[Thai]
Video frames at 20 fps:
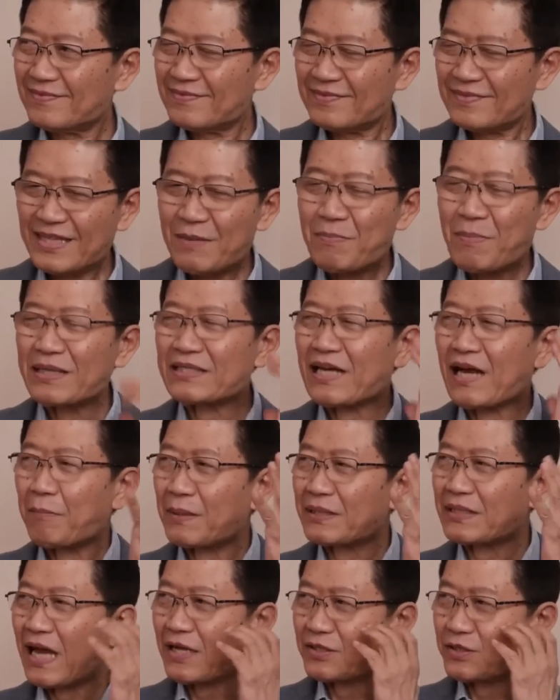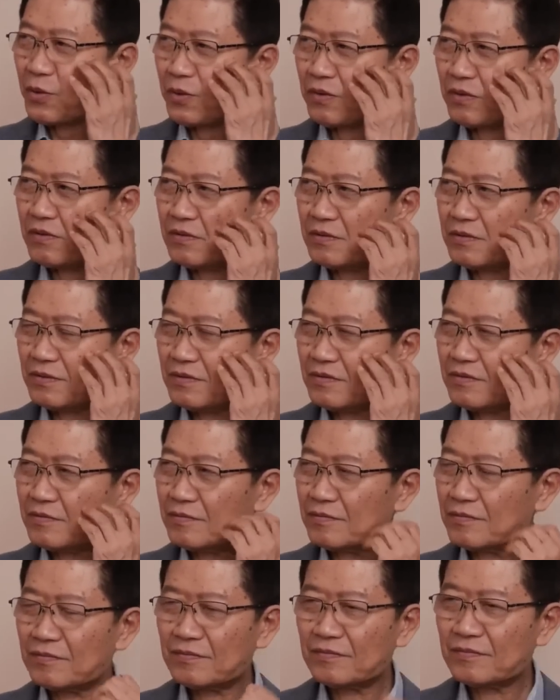ที่มาจากประชาชน
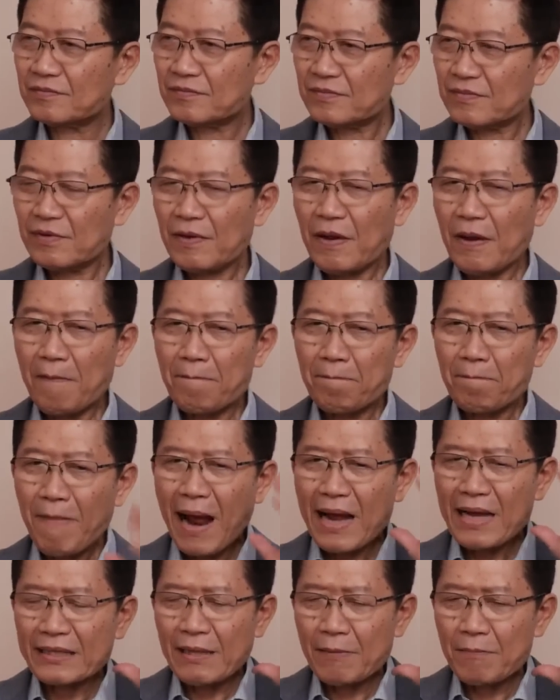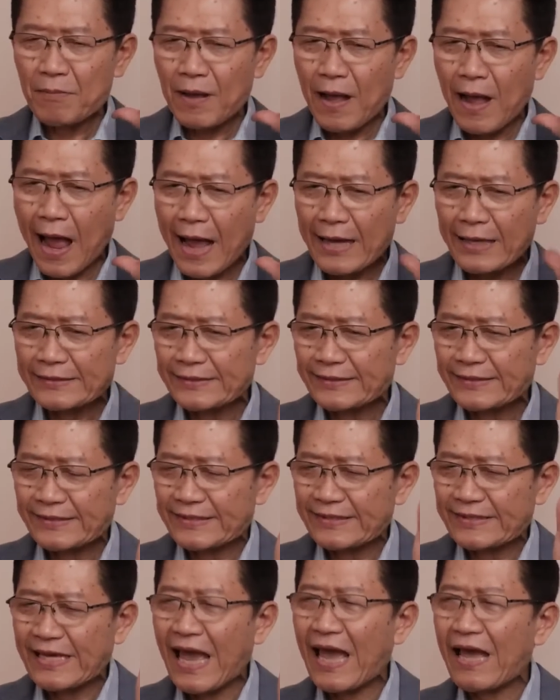แล้วมาทำการ
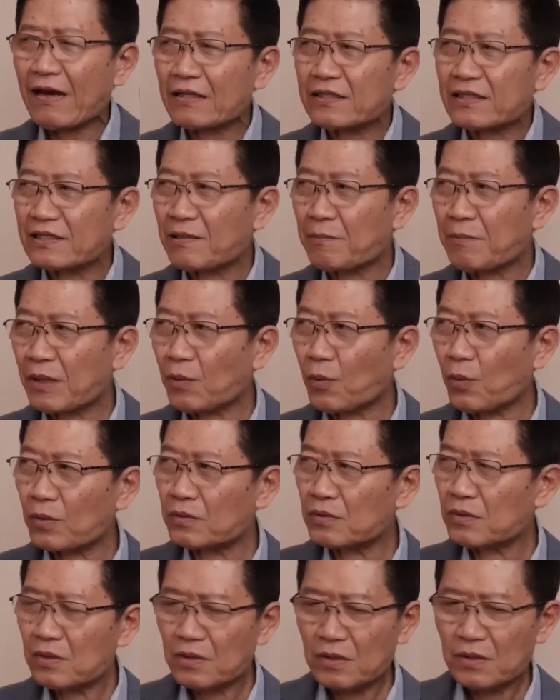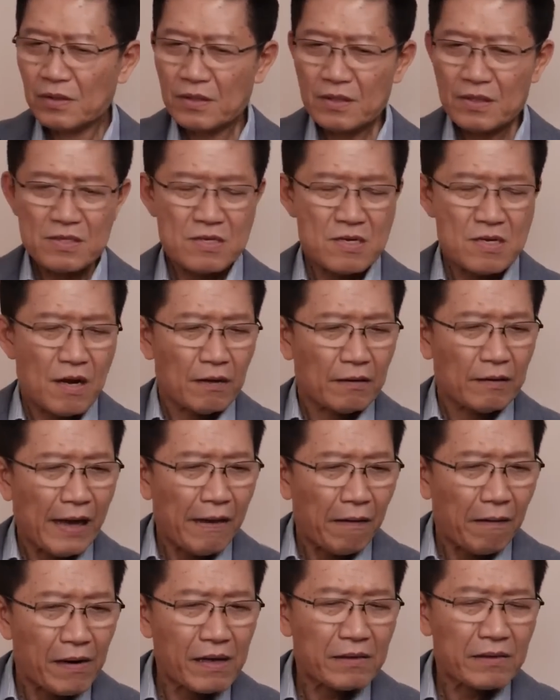แก้รัฐธรรมนูญ ใน
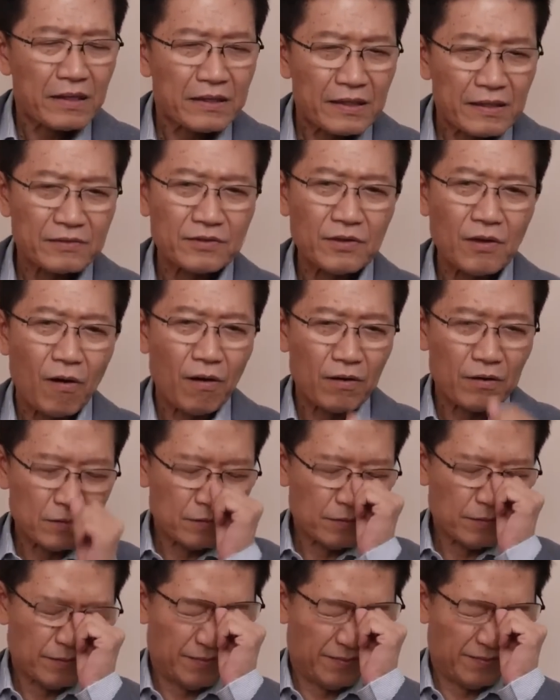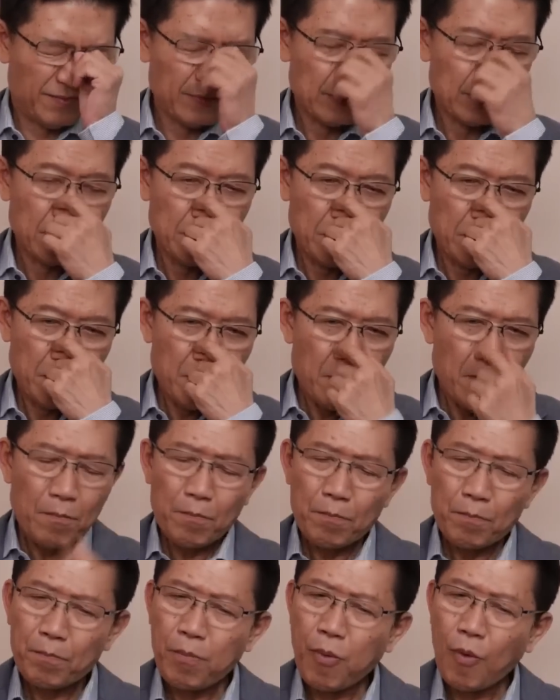เรื่องหนึ่งหนึ่งสอง
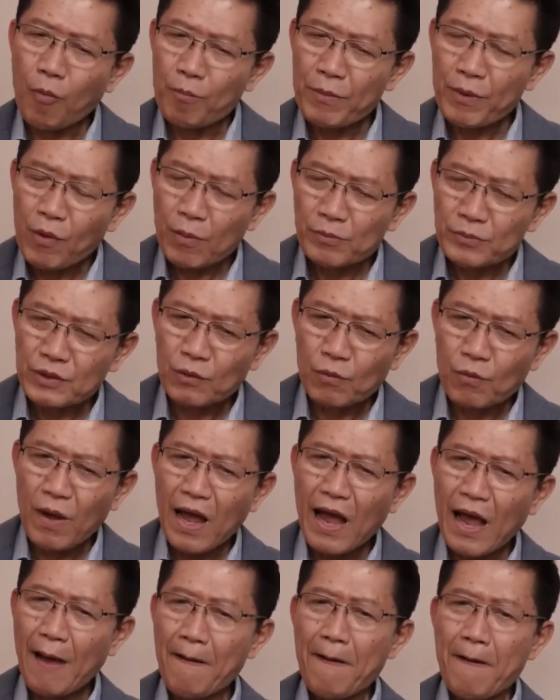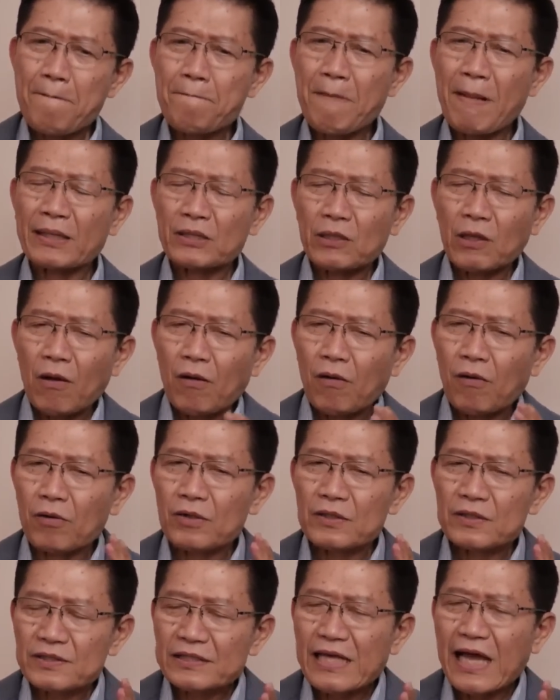ผมมีความรู้สึกว่ามันต้อง
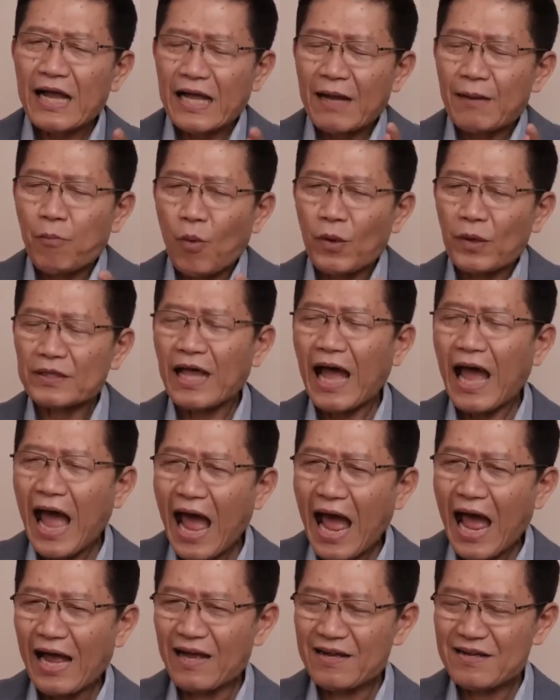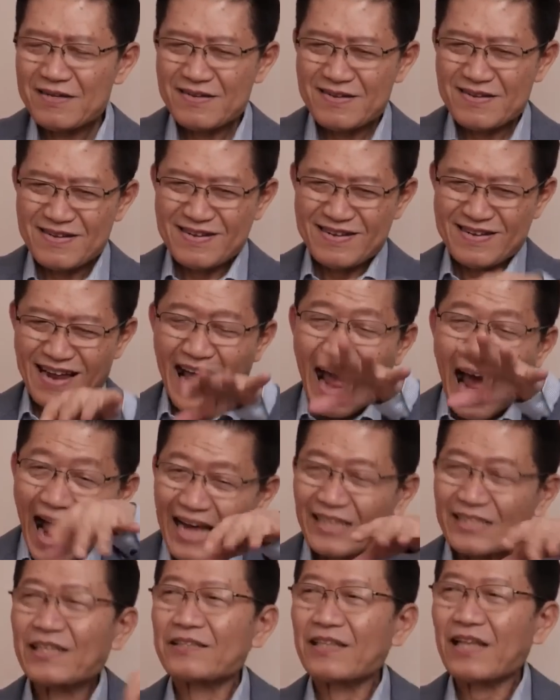สร้างกระบวนท่า หา
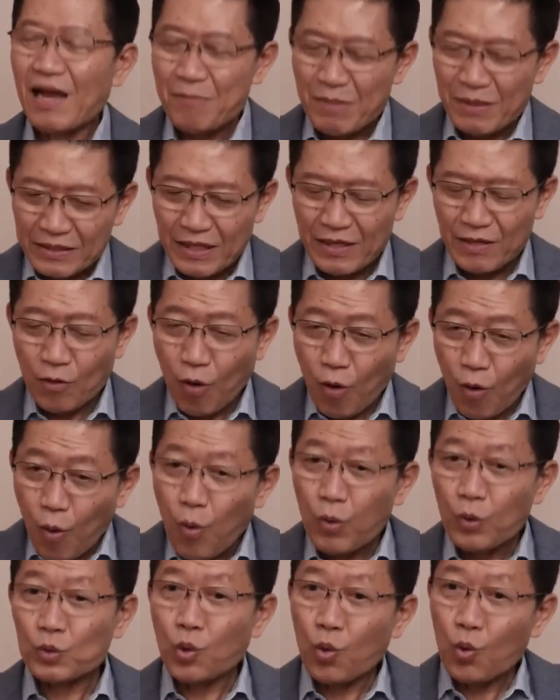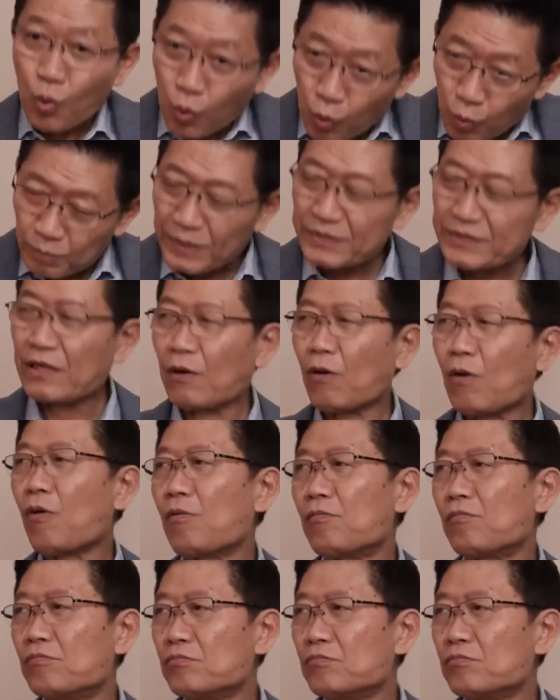ชันธามติของคนทุกกลุ่มในสังคม